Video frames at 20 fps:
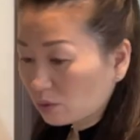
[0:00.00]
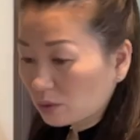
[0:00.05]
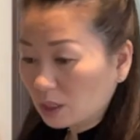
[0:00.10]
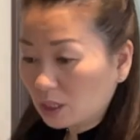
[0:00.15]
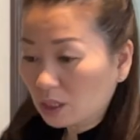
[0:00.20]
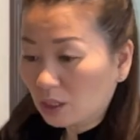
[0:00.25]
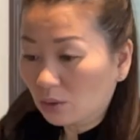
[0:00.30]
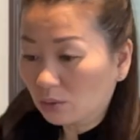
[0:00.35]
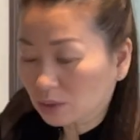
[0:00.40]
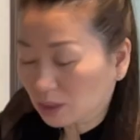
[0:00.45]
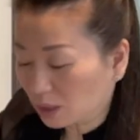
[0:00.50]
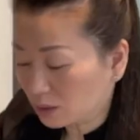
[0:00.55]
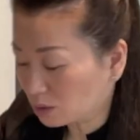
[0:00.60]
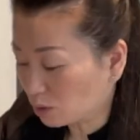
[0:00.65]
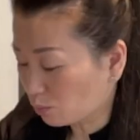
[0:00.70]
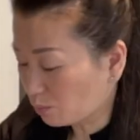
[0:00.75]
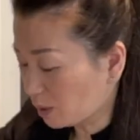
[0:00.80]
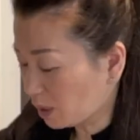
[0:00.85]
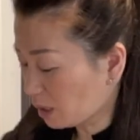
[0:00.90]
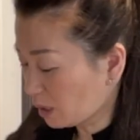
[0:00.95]
nó không tật
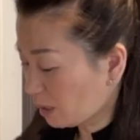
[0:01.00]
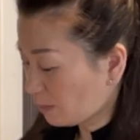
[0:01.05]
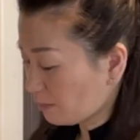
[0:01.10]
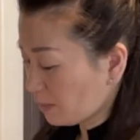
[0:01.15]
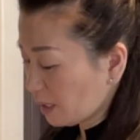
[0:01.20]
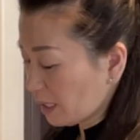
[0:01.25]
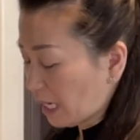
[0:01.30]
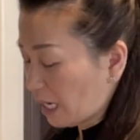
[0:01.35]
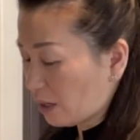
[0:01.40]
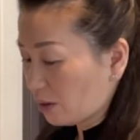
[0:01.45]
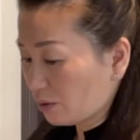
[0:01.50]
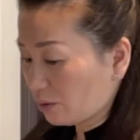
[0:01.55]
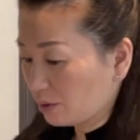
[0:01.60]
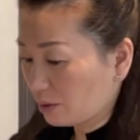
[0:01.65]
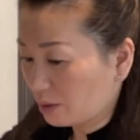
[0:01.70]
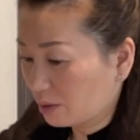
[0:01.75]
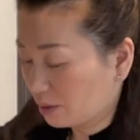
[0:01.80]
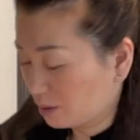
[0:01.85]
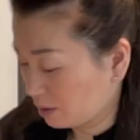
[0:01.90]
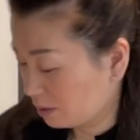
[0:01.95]
sụp nắng nằm bơi ao
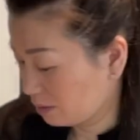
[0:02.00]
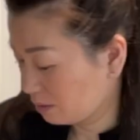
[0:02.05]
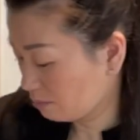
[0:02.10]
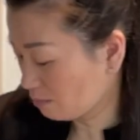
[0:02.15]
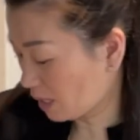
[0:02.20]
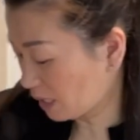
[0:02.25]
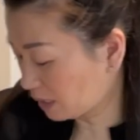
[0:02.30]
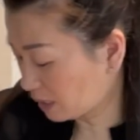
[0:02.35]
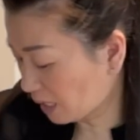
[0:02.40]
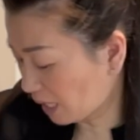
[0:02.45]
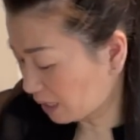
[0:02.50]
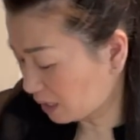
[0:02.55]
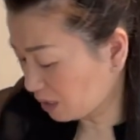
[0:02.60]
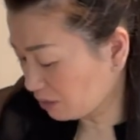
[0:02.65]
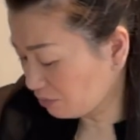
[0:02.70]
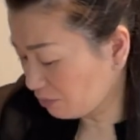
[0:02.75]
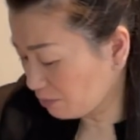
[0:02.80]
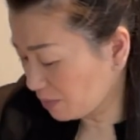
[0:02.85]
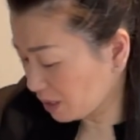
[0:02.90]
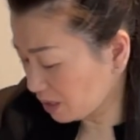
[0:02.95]
bánh cánh nắng
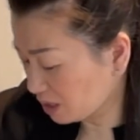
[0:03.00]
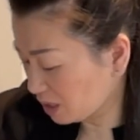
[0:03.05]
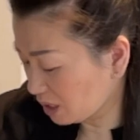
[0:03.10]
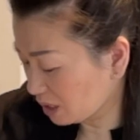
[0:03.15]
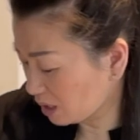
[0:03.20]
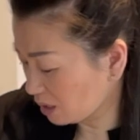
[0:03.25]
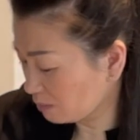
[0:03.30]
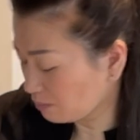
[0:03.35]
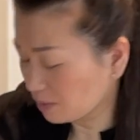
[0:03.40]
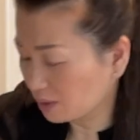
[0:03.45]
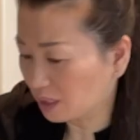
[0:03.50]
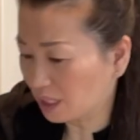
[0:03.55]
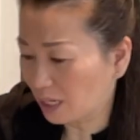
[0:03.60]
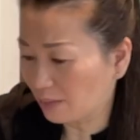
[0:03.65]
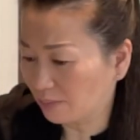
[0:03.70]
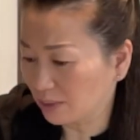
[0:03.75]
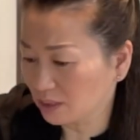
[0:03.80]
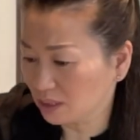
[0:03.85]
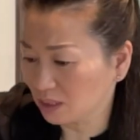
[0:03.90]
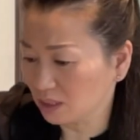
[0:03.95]
về miền chia đấy và ta
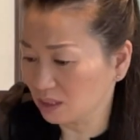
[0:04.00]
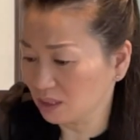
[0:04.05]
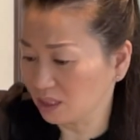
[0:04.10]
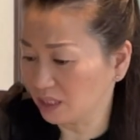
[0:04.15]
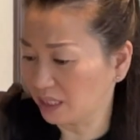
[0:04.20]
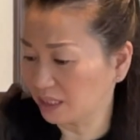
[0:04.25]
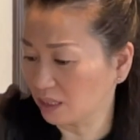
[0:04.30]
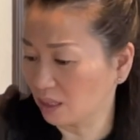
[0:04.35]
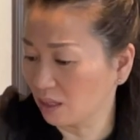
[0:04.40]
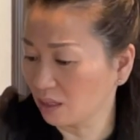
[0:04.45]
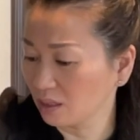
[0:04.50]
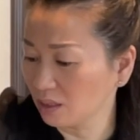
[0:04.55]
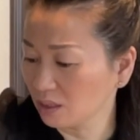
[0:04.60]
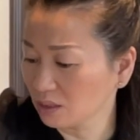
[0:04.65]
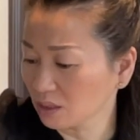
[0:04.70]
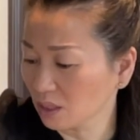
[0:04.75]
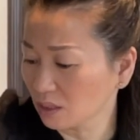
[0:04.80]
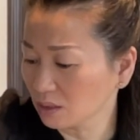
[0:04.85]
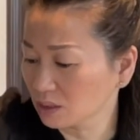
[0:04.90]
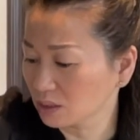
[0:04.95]
bờ sân chỉ này tao không biết
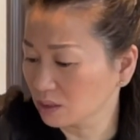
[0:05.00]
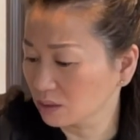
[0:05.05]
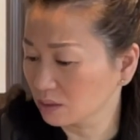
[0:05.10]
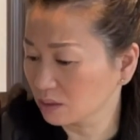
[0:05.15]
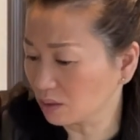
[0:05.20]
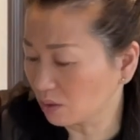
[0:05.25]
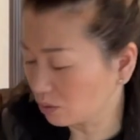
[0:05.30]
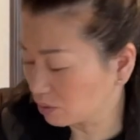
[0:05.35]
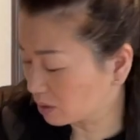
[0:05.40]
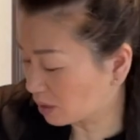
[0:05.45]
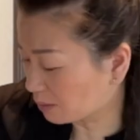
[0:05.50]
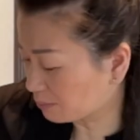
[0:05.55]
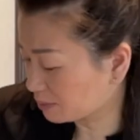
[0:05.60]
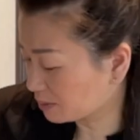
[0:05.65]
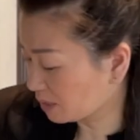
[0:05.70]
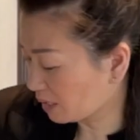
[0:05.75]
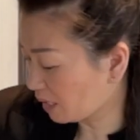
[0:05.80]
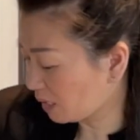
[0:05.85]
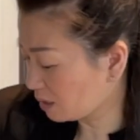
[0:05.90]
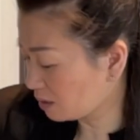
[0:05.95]
trong sọc tập
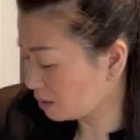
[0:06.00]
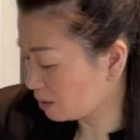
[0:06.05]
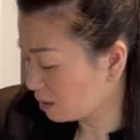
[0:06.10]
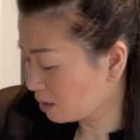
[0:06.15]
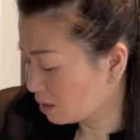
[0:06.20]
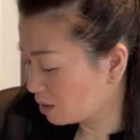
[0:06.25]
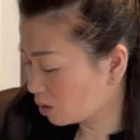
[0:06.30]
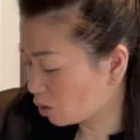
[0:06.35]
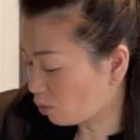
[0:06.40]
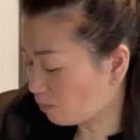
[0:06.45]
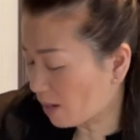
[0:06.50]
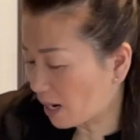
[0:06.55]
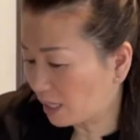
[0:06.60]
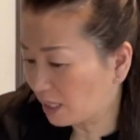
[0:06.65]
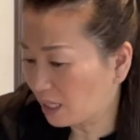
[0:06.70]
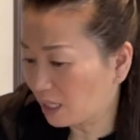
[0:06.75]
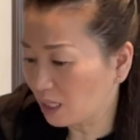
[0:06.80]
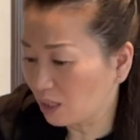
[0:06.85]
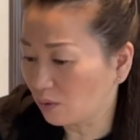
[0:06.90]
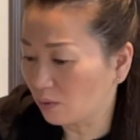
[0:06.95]
xén của bạn
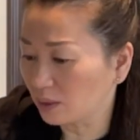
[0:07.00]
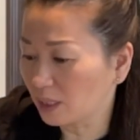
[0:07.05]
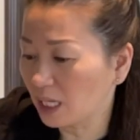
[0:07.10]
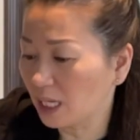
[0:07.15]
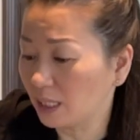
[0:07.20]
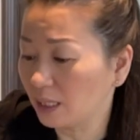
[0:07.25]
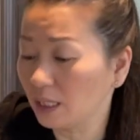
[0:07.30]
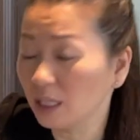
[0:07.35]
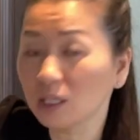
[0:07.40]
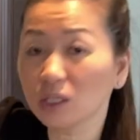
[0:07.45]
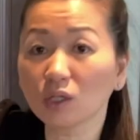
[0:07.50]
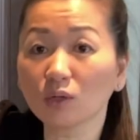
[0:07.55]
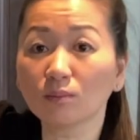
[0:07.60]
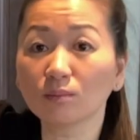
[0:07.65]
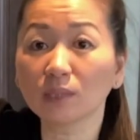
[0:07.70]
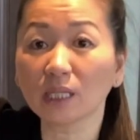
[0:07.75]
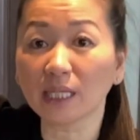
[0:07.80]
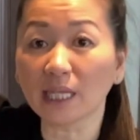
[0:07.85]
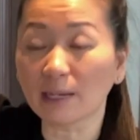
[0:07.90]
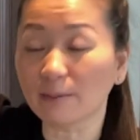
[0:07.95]
này còn thả đấy nhom
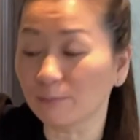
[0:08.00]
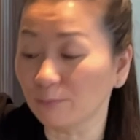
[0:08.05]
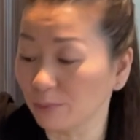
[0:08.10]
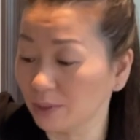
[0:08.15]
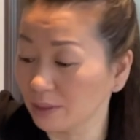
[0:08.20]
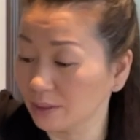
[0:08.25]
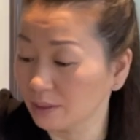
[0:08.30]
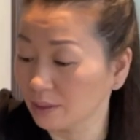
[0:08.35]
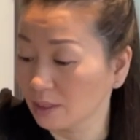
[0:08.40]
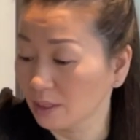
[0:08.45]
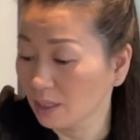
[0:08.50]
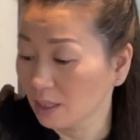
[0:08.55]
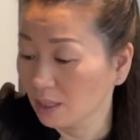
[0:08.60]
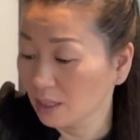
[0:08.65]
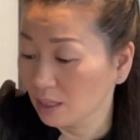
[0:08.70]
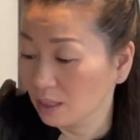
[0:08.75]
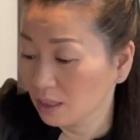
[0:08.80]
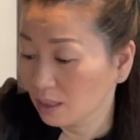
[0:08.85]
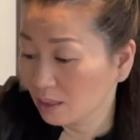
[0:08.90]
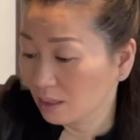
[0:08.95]
thèm vía
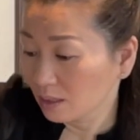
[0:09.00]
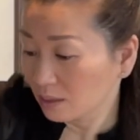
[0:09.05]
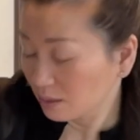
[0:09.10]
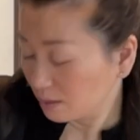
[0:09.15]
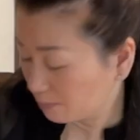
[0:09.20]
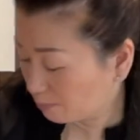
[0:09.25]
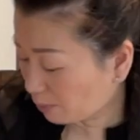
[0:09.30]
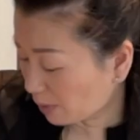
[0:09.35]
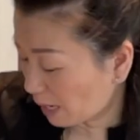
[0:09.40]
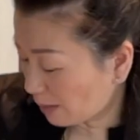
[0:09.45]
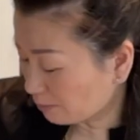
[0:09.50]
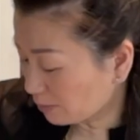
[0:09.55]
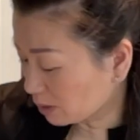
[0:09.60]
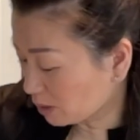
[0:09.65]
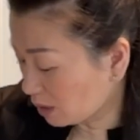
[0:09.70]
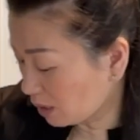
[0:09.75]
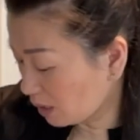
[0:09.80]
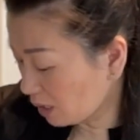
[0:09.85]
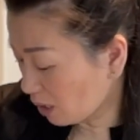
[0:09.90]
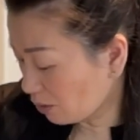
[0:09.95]
pram bị
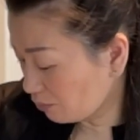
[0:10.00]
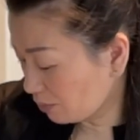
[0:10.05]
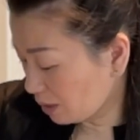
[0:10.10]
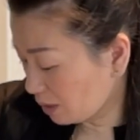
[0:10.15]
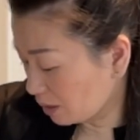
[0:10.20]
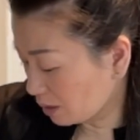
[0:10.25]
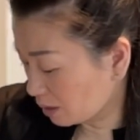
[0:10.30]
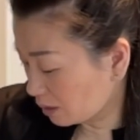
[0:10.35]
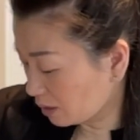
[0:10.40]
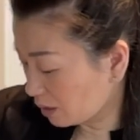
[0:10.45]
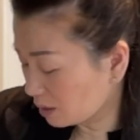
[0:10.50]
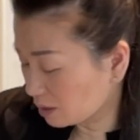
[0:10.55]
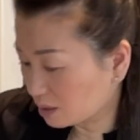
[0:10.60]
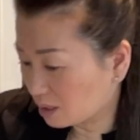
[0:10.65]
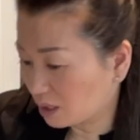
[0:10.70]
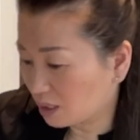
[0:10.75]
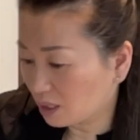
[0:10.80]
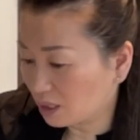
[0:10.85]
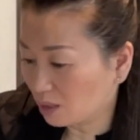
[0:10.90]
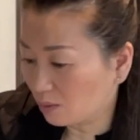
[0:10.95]
tia ao vi hiển định
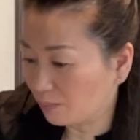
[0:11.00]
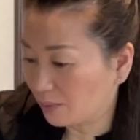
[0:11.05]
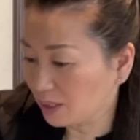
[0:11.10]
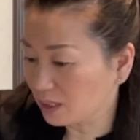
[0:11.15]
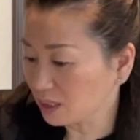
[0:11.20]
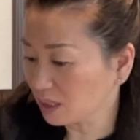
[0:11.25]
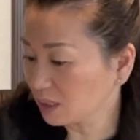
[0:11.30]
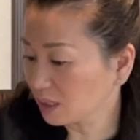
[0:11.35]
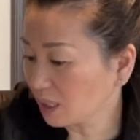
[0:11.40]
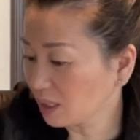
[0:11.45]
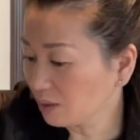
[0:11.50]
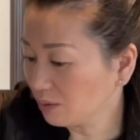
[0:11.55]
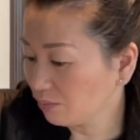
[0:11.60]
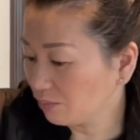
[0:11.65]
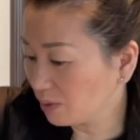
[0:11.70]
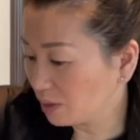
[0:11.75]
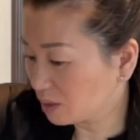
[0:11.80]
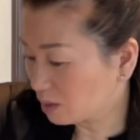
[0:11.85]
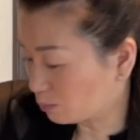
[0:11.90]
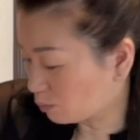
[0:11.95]
tia nào về dân tới
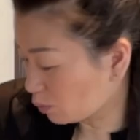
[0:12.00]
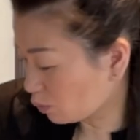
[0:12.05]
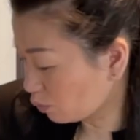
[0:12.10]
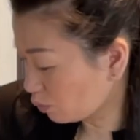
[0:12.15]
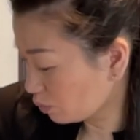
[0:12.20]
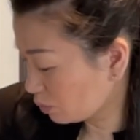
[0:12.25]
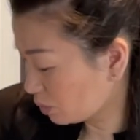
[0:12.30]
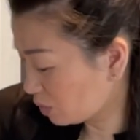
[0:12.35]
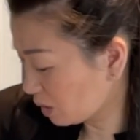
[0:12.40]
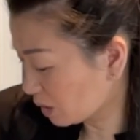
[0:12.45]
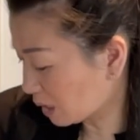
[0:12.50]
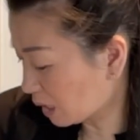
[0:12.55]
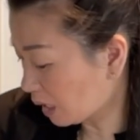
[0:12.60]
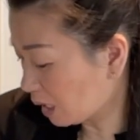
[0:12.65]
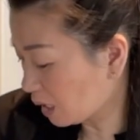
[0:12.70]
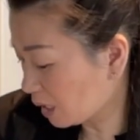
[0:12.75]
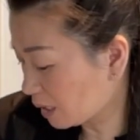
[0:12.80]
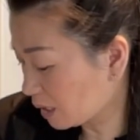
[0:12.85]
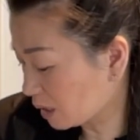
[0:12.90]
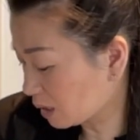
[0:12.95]
vía chủng đủ triệt
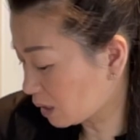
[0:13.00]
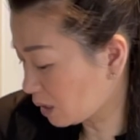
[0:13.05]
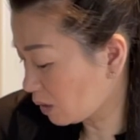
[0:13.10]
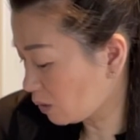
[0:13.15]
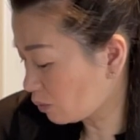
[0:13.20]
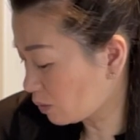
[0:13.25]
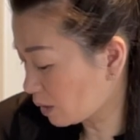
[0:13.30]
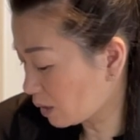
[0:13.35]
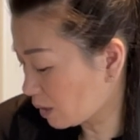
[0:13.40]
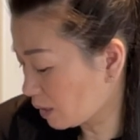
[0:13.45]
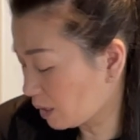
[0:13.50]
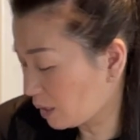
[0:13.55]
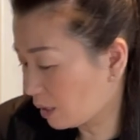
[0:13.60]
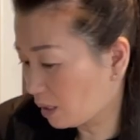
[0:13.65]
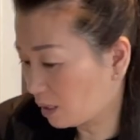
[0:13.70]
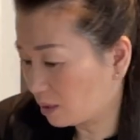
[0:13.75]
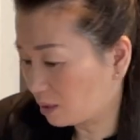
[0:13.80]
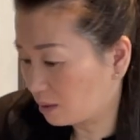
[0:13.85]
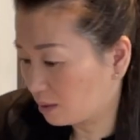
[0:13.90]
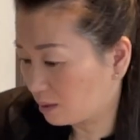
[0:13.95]
khlen cả tiêu nó ngày
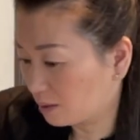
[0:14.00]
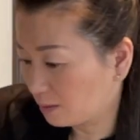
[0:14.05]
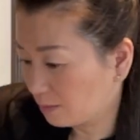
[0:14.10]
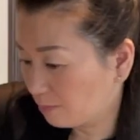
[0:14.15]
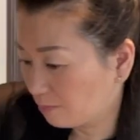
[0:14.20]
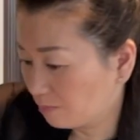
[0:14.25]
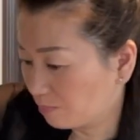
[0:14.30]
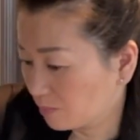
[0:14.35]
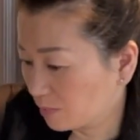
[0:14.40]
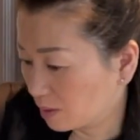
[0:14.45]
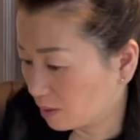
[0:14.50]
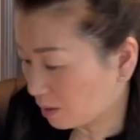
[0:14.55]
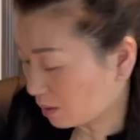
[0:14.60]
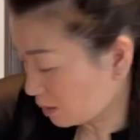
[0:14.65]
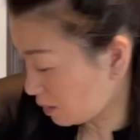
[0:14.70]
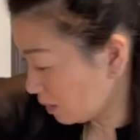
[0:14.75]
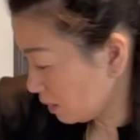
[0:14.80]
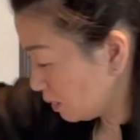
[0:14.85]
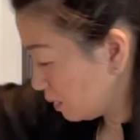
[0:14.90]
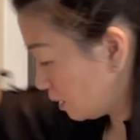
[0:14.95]
hay họ
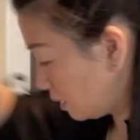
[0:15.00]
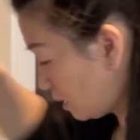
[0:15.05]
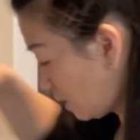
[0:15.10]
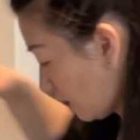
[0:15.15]
ấy từ những